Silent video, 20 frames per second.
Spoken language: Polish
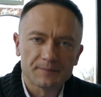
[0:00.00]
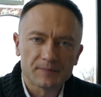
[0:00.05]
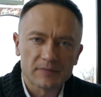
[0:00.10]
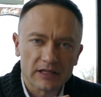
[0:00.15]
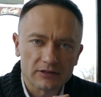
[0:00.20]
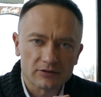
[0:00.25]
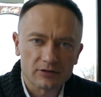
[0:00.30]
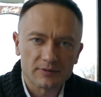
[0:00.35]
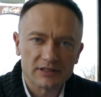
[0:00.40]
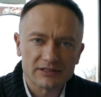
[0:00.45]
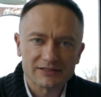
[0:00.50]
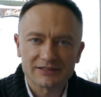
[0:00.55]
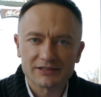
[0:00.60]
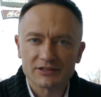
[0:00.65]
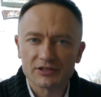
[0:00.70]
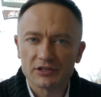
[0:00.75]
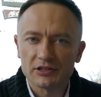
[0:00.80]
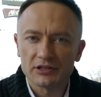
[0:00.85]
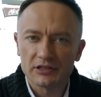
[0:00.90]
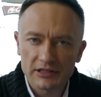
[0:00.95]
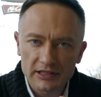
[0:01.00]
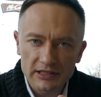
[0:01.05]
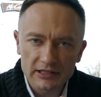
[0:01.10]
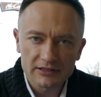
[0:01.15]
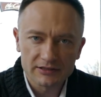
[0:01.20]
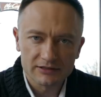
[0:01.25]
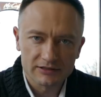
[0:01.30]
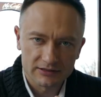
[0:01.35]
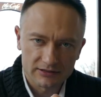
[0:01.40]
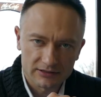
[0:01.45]
Natomiast
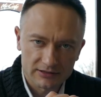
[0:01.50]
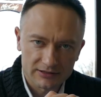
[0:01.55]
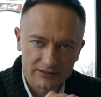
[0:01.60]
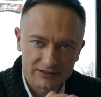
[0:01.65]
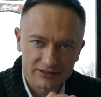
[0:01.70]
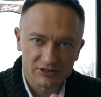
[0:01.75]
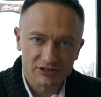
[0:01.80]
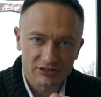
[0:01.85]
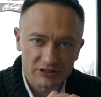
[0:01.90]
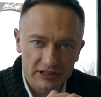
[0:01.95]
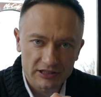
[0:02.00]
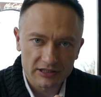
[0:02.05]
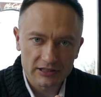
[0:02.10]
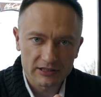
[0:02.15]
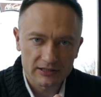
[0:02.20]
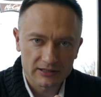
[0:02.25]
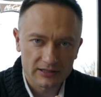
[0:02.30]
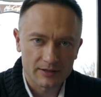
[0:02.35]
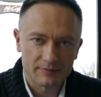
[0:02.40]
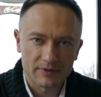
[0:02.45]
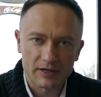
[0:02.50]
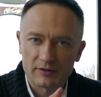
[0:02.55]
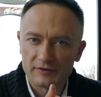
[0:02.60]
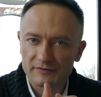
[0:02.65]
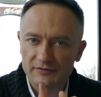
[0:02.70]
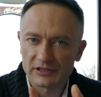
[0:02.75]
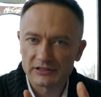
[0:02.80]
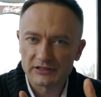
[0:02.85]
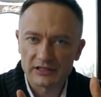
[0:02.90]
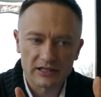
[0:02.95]
nikt z nich, a
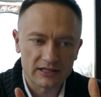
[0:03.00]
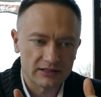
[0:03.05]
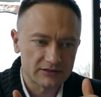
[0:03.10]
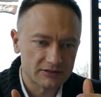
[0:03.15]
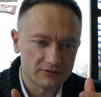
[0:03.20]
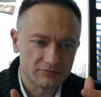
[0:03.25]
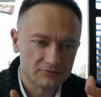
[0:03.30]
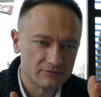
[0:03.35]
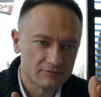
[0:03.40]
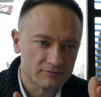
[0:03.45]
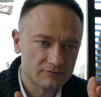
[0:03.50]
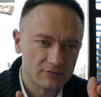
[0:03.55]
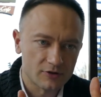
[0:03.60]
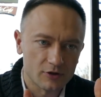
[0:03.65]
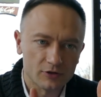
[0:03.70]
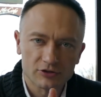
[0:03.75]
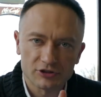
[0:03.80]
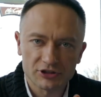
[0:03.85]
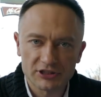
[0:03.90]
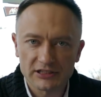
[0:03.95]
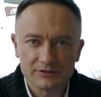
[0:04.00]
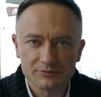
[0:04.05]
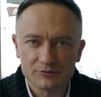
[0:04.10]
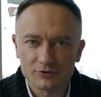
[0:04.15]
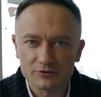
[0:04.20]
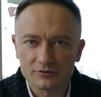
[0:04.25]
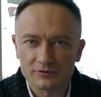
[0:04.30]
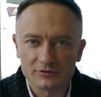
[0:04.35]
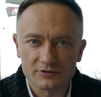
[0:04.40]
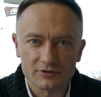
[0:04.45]
miałem wtedy lat od
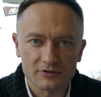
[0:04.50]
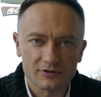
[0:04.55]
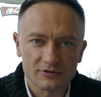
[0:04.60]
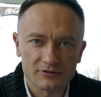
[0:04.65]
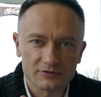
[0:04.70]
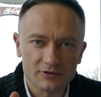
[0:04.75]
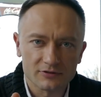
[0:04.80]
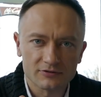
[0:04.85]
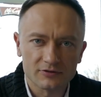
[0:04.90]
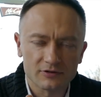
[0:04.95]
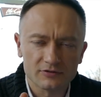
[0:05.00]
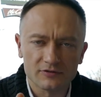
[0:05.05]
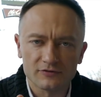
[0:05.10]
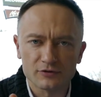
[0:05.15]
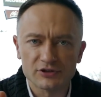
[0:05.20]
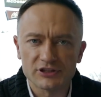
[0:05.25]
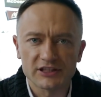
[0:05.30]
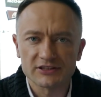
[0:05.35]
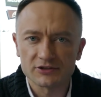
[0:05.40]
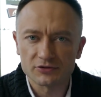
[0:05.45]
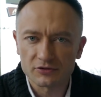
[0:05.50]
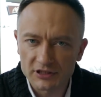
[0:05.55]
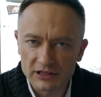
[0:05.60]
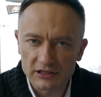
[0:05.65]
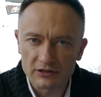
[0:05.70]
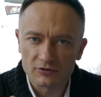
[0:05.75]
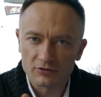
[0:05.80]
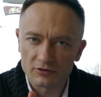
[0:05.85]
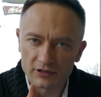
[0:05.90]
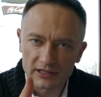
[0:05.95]
7 do, do, do 20
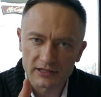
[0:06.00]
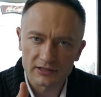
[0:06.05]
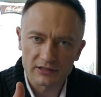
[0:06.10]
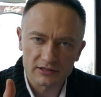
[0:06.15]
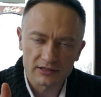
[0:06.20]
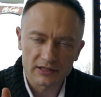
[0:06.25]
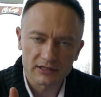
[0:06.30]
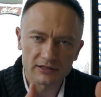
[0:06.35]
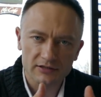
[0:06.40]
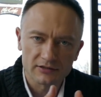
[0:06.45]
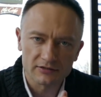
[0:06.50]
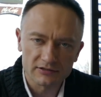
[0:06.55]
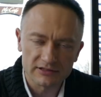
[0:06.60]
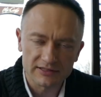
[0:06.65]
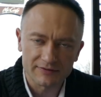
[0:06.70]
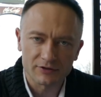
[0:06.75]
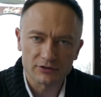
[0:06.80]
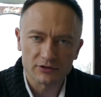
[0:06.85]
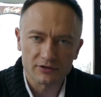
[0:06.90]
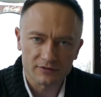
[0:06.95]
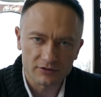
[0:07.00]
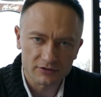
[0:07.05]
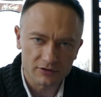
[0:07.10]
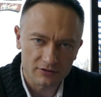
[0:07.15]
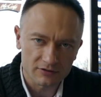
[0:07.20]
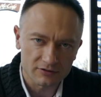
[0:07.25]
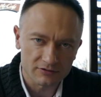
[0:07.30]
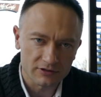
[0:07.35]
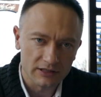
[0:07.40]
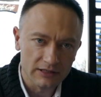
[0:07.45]
kilku, kiedy, kiedy zawodowo
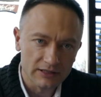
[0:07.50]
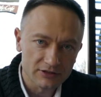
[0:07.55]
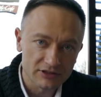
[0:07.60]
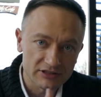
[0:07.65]
to,